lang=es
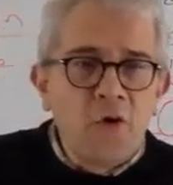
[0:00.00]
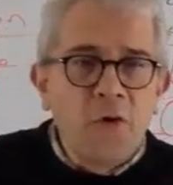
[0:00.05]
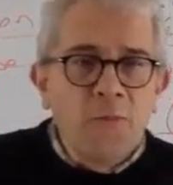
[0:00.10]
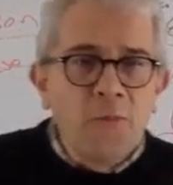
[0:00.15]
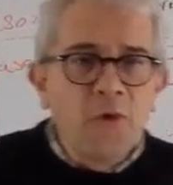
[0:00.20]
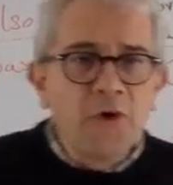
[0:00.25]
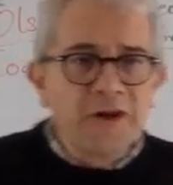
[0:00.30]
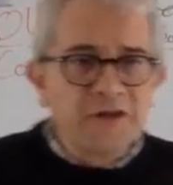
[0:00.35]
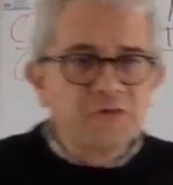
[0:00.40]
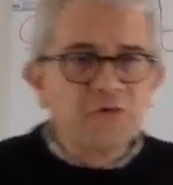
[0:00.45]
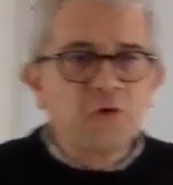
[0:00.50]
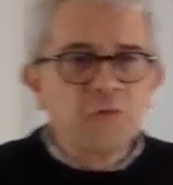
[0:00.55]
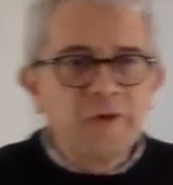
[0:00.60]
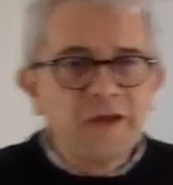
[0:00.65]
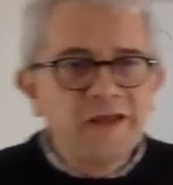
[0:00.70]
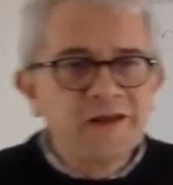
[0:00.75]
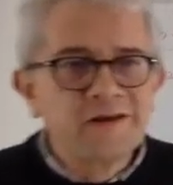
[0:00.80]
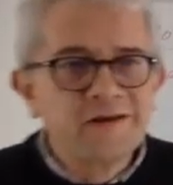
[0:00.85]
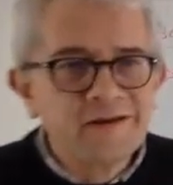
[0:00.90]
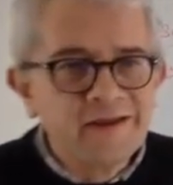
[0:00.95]
cómo
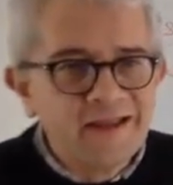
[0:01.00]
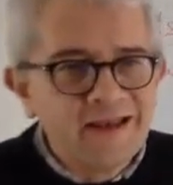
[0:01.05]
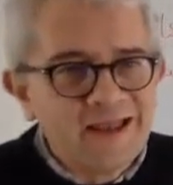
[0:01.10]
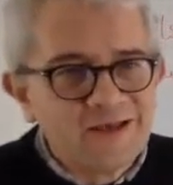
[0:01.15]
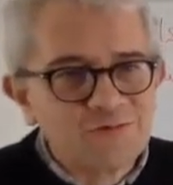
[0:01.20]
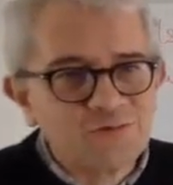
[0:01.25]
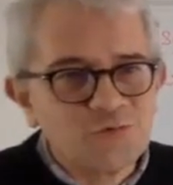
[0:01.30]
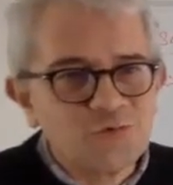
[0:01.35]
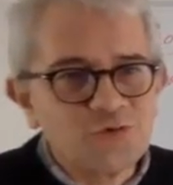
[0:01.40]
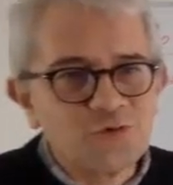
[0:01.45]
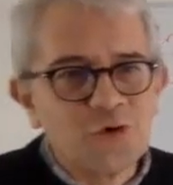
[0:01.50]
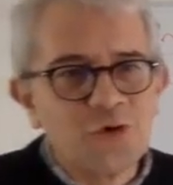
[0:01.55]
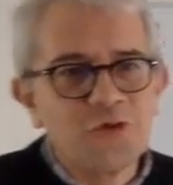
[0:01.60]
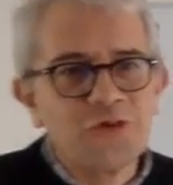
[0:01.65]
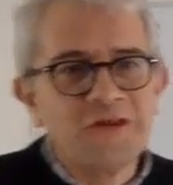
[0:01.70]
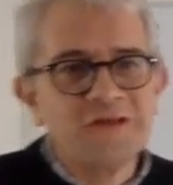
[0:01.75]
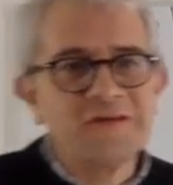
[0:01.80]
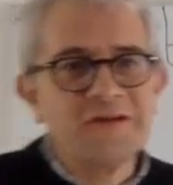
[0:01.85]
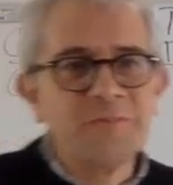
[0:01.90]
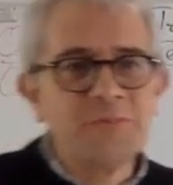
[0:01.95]
resolver el asunto
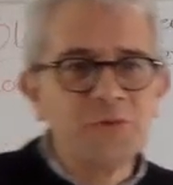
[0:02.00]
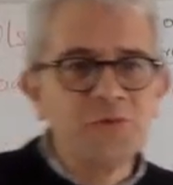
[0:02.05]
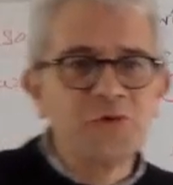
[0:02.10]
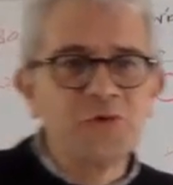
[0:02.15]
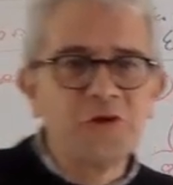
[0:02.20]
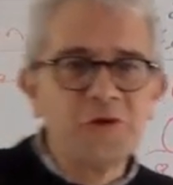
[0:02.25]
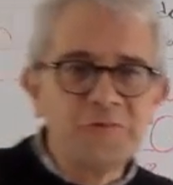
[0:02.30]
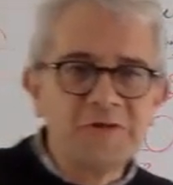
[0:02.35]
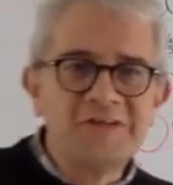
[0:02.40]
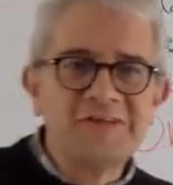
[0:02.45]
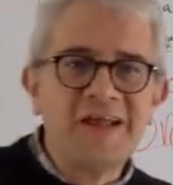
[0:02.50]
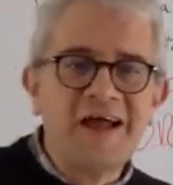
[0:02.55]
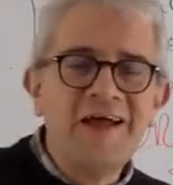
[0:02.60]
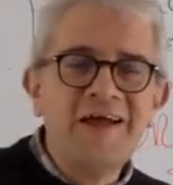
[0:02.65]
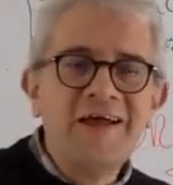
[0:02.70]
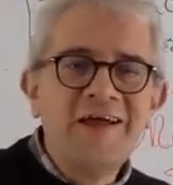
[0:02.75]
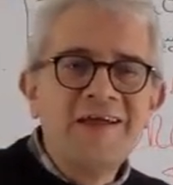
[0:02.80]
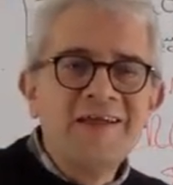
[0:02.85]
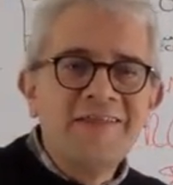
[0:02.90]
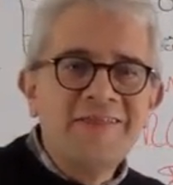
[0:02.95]
desde el punto de
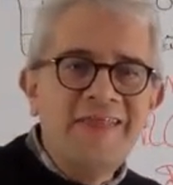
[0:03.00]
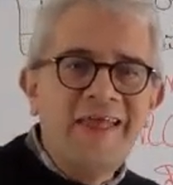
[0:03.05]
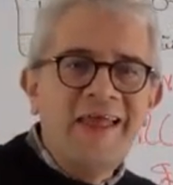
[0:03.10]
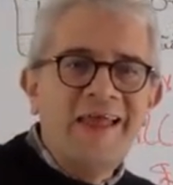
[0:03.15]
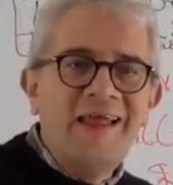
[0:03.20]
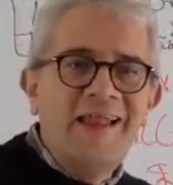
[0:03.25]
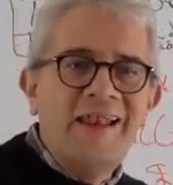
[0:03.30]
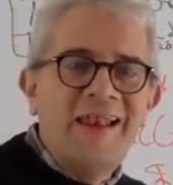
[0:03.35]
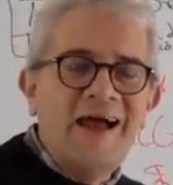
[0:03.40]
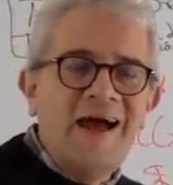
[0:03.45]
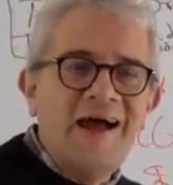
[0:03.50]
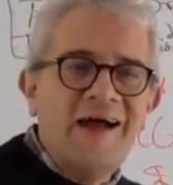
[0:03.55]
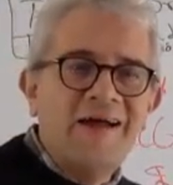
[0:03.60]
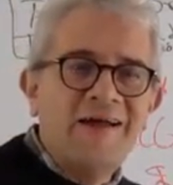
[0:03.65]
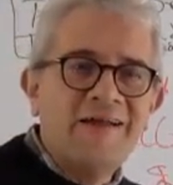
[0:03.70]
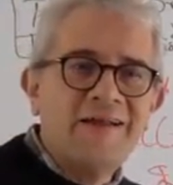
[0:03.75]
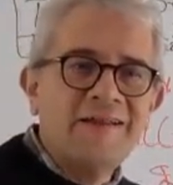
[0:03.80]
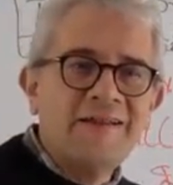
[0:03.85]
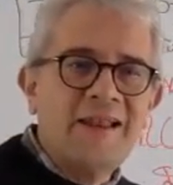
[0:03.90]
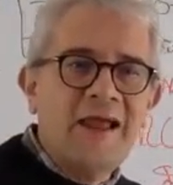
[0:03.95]
vista de la,
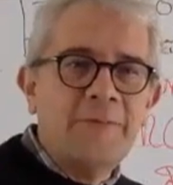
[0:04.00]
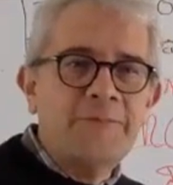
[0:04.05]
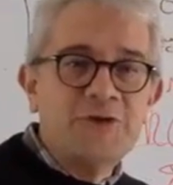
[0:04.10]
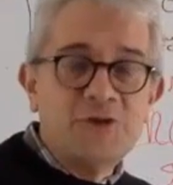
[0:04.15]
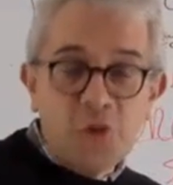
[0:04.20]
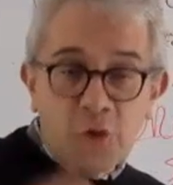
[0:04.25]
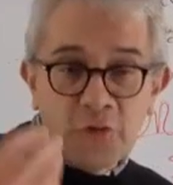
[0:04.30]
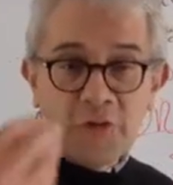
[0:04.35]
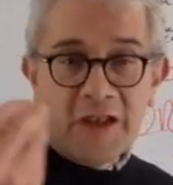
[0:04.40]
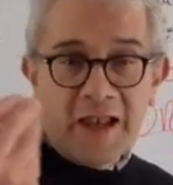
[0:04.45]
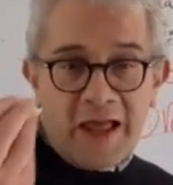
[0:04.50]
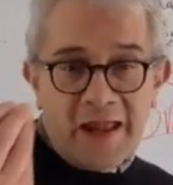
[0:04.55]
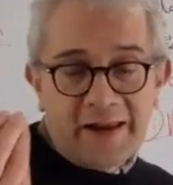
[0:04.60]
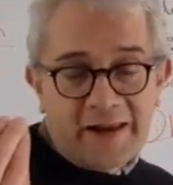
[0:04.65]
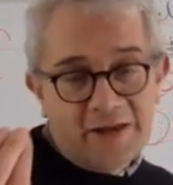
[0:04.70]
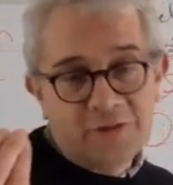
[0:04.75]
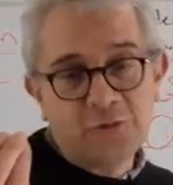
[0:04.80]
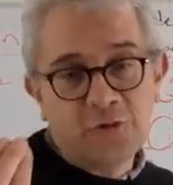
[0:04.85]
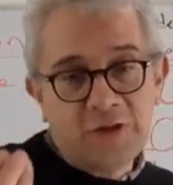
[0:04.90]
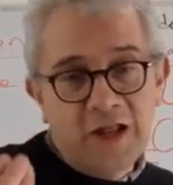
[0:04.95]
visión de la
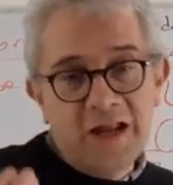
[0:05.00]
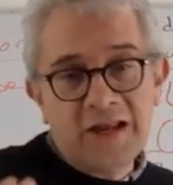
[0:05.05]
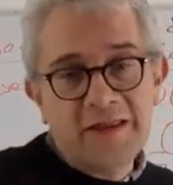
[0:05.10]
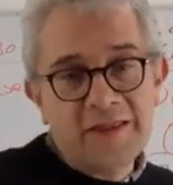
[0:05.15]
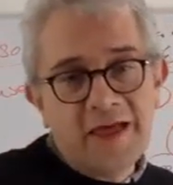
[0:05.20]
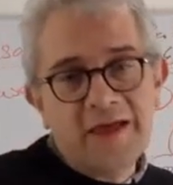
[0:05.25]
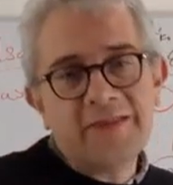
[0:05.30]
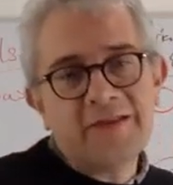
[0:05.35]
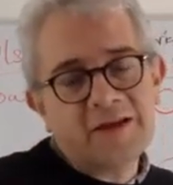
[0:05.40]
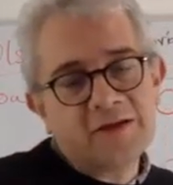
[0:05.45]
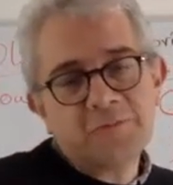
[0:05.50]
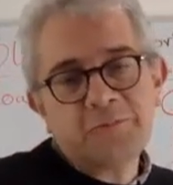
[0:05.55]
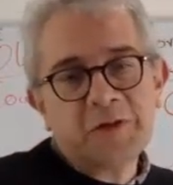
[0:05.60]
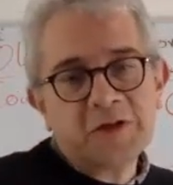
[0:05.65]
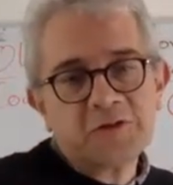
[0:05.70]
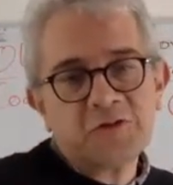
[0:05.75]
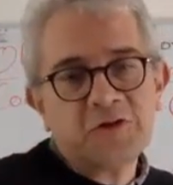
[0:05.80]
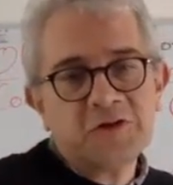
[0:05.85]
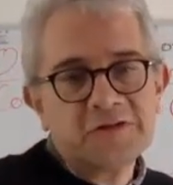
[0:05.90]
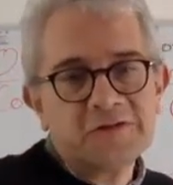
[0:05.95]
racionalidad de las
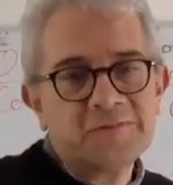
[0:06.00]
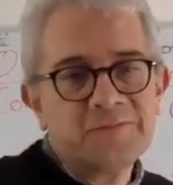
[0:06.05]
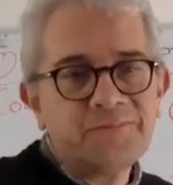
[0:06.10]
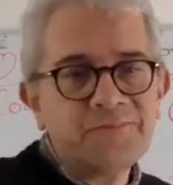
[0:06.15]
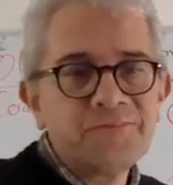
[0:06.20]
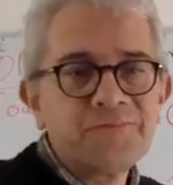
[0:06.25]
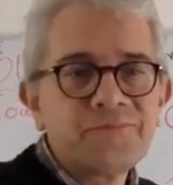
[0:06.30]
personas.